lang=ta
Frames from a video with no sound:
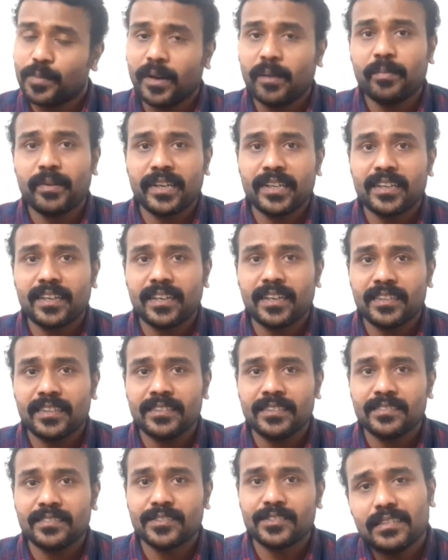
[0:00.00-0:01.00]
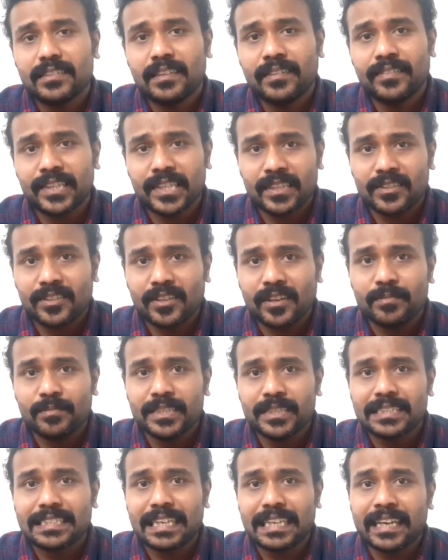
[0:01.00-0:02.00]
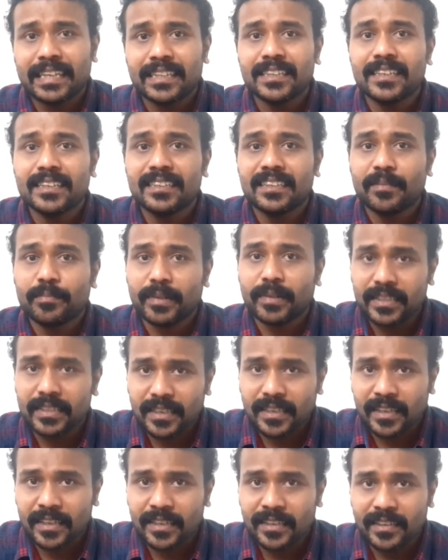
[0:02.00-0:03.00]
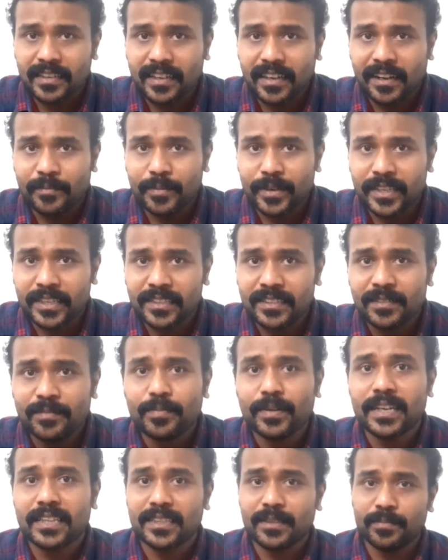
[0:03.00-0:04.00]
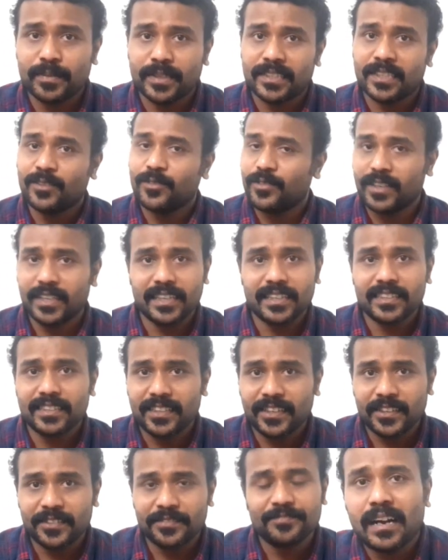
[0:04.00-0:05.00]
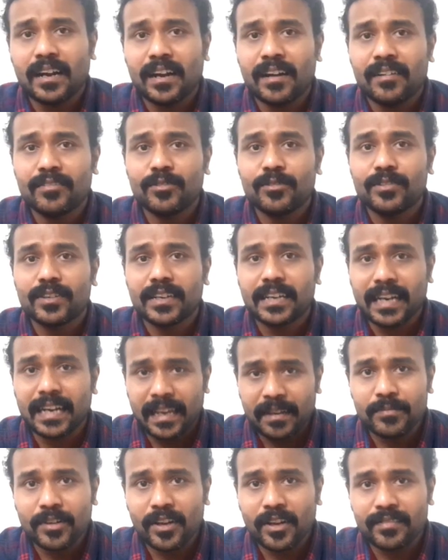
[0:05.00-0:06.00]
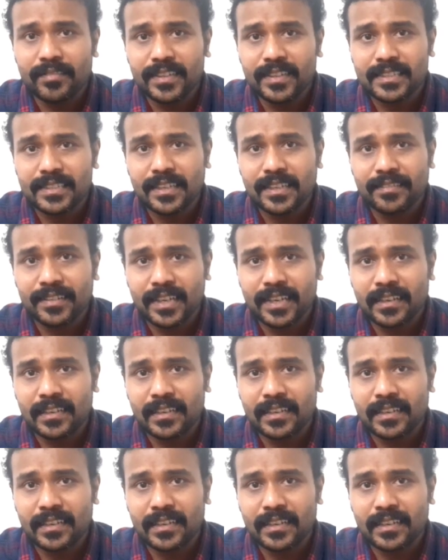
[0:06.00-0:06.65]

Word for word: சூப்பராக பண்ணியிருக்காரு நிவேதா தாமஸ் எதுக்கு இந்த படத்தில் அப்படின்னு படத்தை பார்த்தா அவங்களுக்கே தெரியும் அவங்க ஒரு க்ரைம் நாவலிஸ்டாக